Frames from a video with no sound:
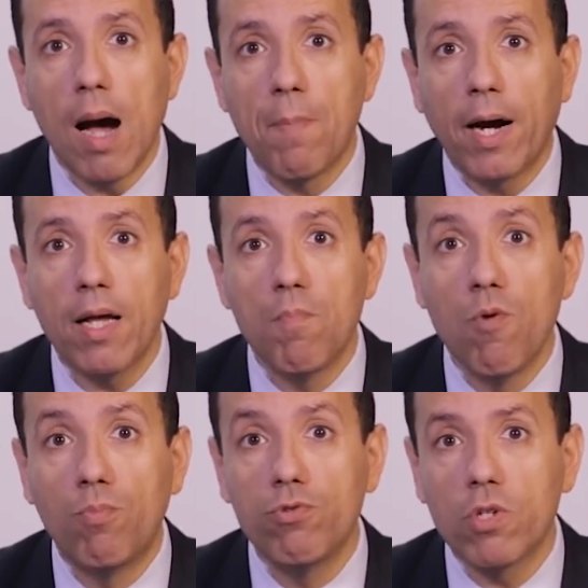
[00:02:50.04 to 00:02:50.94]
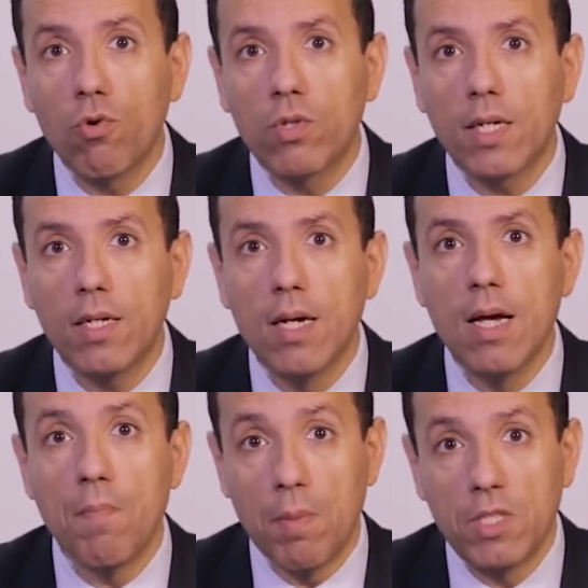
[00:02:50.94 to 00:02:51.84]
apparaît un peu plus en retrait,
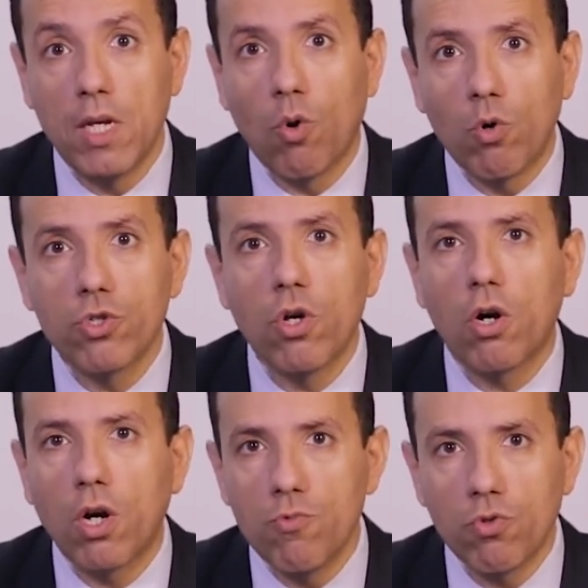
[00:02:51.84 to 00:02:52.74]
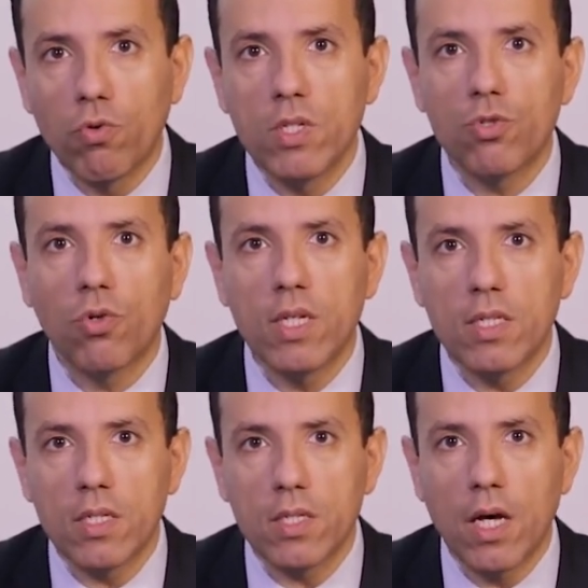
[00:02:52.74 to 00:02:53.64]
même si elle ressort comme une condition
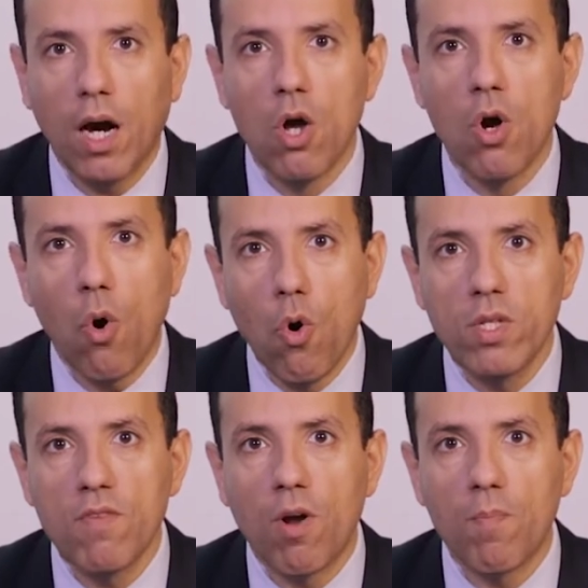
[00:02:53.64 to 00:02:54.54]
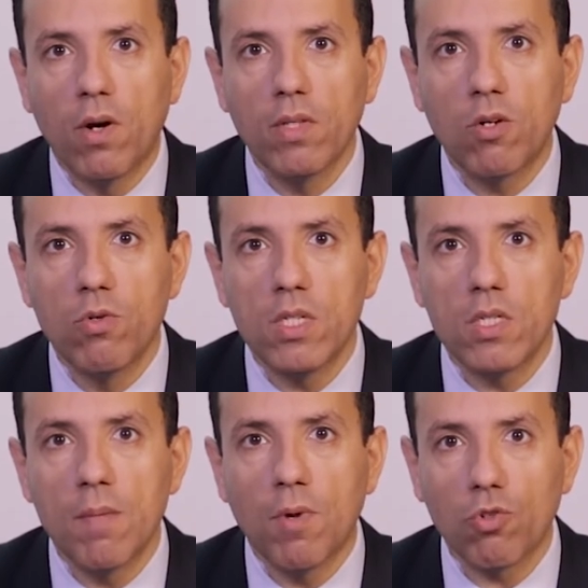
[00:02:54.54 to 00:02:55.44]
nécessaire au développement
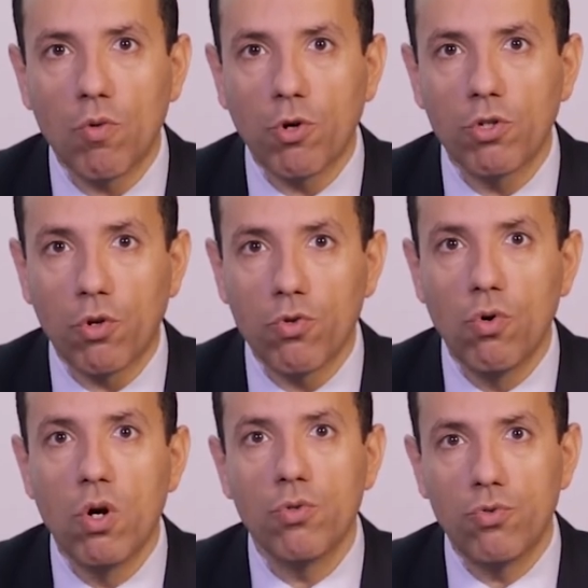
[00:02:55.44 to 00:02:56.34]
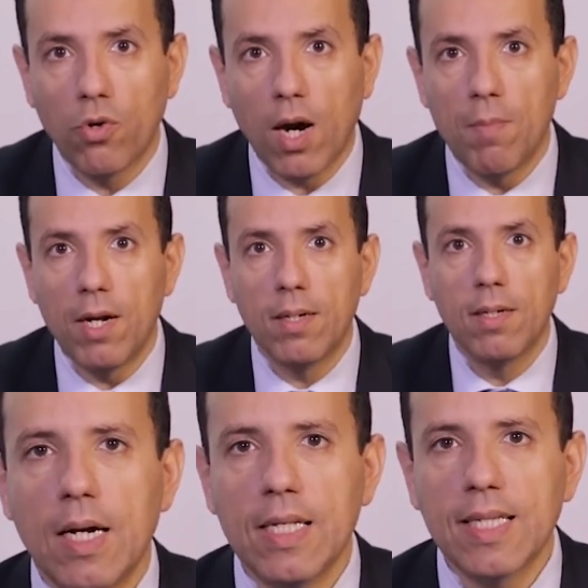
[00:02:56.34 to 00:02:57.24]
d'écosystèmes entrepreneuriaux durables.
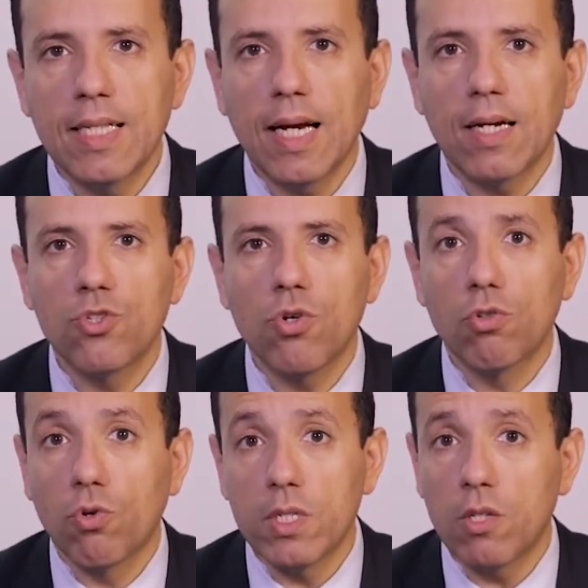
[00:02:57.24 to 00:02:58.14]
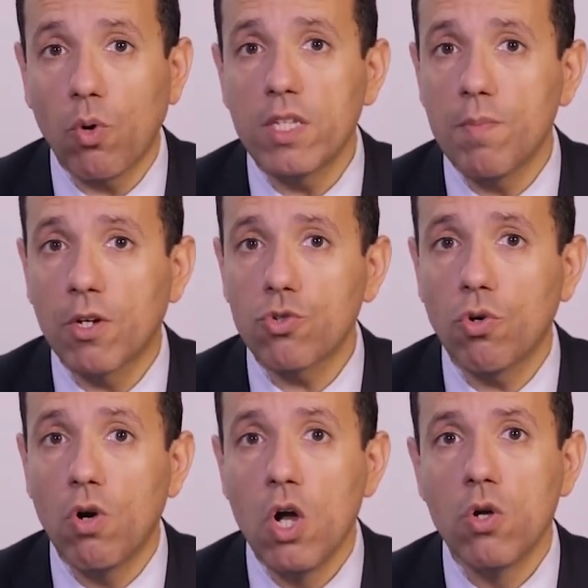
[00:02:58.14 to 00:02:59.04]
Les interactions entre ces trois
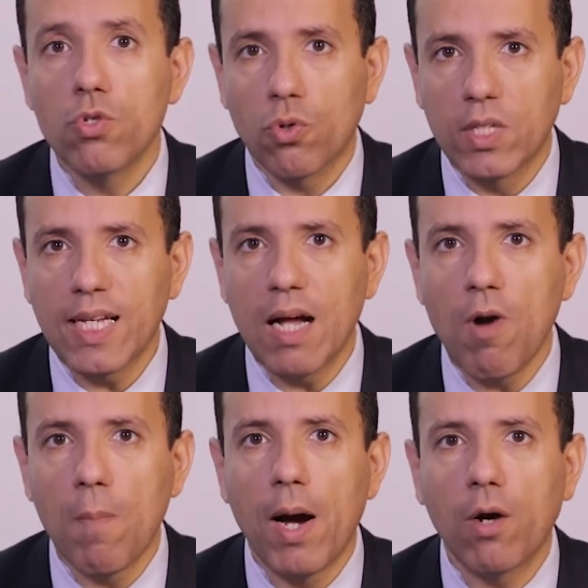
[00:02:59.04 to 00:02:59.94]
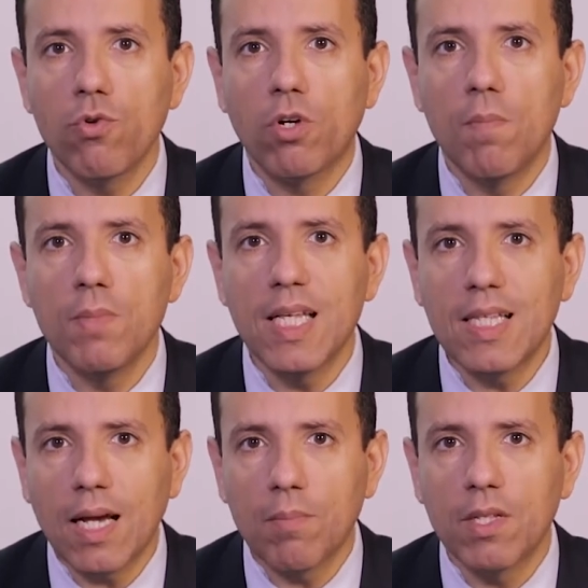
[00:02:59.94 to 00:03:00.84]
dimensions sont également apparues comme
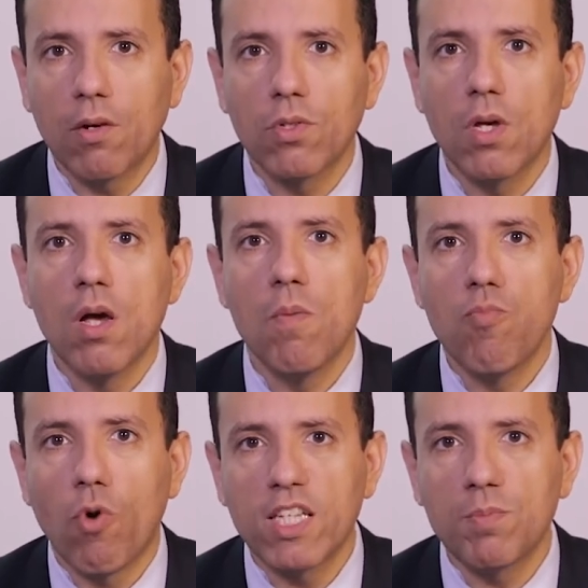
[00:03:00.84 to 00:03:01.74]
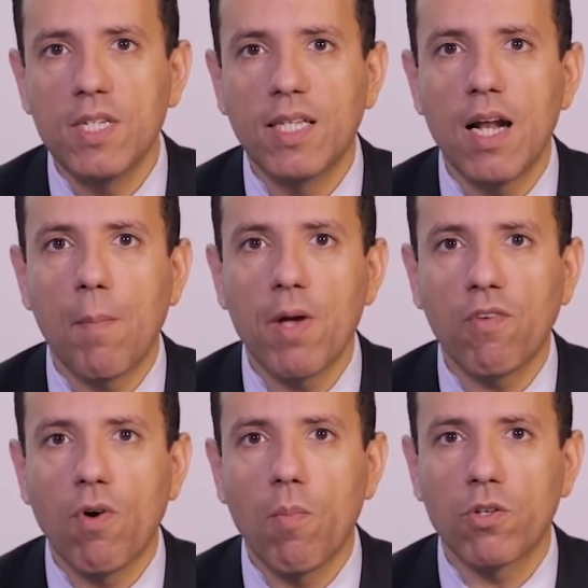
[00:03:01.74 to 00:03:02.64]
déterminantes pour expliquer la
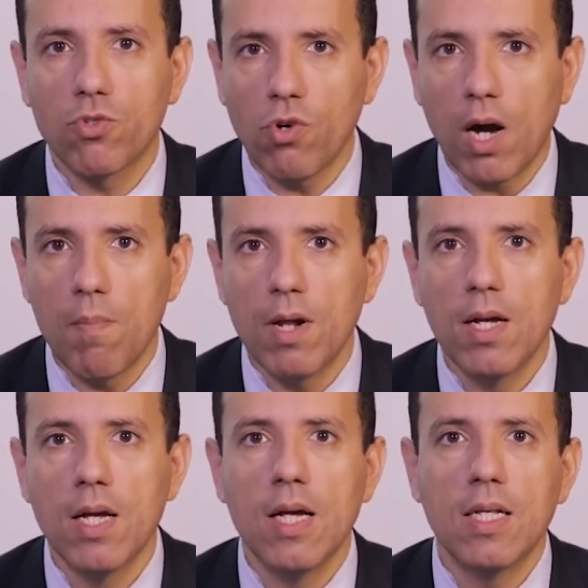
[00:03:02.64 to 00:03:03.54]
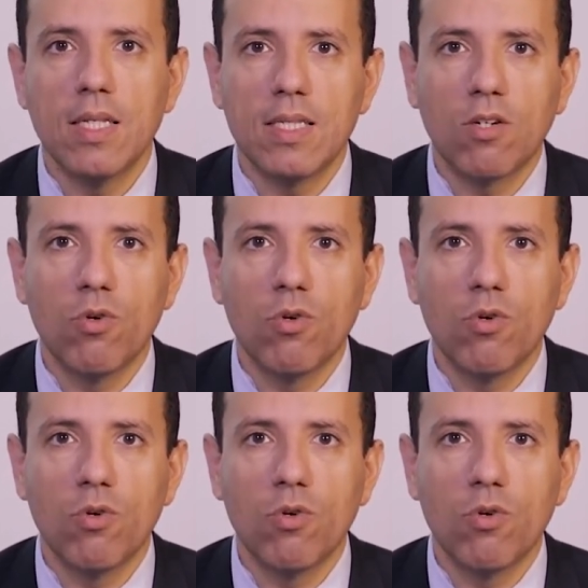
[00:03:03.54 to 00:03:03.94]
performance durable des